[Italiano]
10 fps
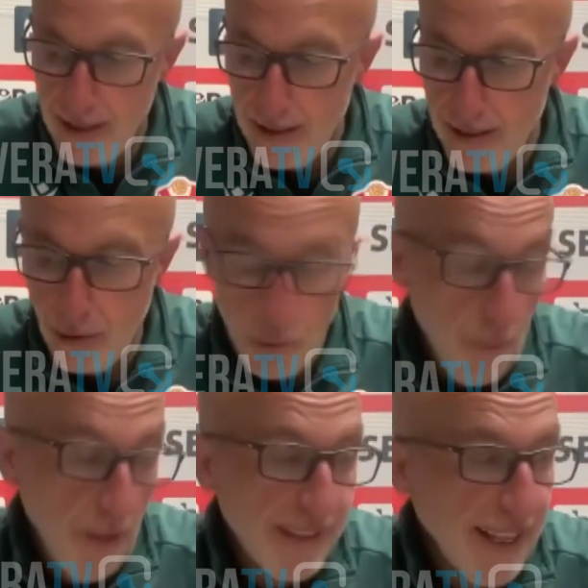con
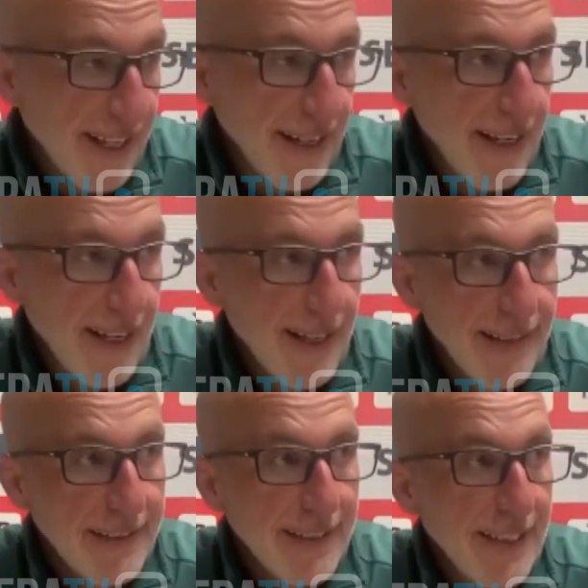l'uomo a terra
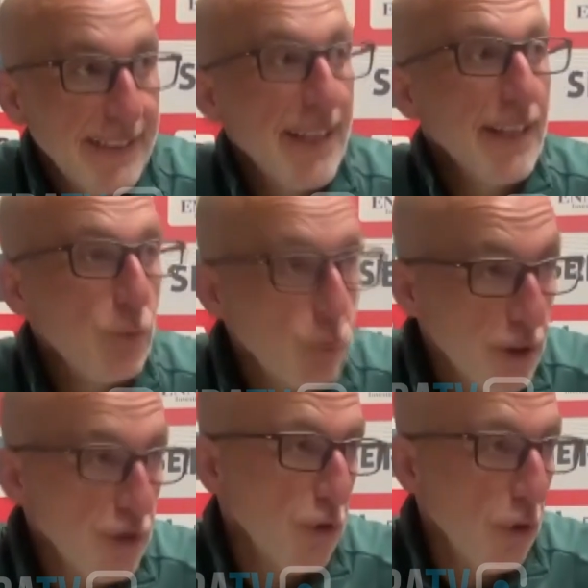che tiene tutti
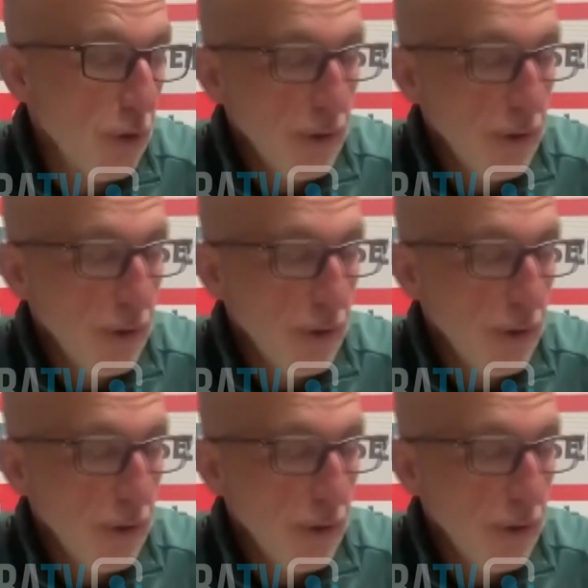in gioco